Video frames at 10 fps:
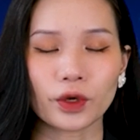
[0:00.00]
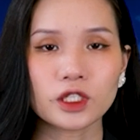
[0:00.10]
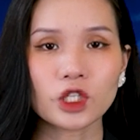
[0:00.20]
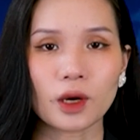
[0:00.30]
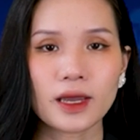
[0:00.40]

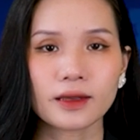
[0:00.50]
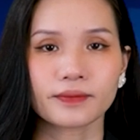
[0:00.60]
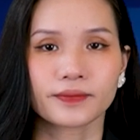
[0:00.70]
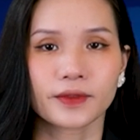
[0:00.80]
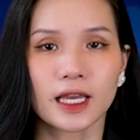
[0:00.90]
tuổi, cho
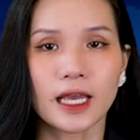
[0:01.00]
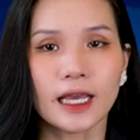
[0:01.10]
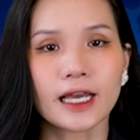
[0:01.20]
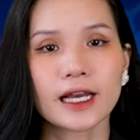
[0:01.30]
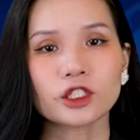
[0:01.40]
biết,
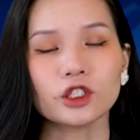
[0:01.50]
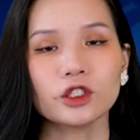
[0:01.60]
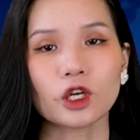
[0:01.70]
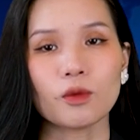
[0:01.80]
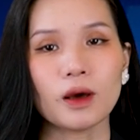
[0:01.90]
khi các
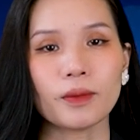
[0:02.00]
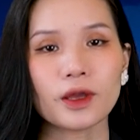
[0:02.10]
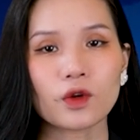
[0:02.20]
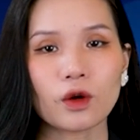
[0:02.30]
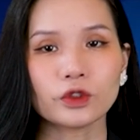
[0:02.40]
trường công lập
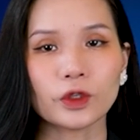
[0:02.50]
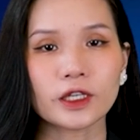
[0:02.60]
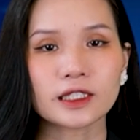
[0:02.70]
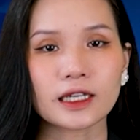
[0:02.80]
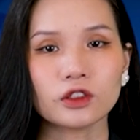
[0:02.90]
yêu cầu
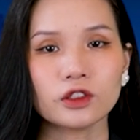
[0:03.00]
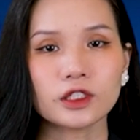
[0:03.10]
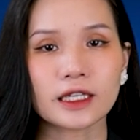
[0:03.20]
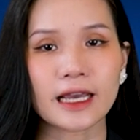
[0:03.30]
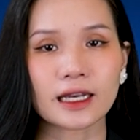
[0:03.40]
chuyển sang chương
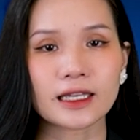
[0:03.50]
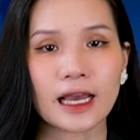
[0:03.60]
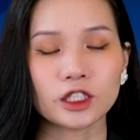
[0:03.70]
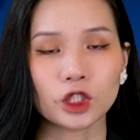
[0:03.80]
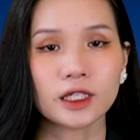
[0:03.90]
trình giảng
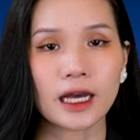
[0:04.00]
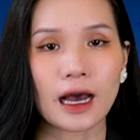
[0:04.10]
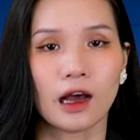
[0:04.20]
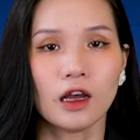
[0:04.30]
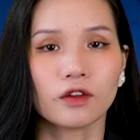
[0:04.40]
dạy tiếng Nga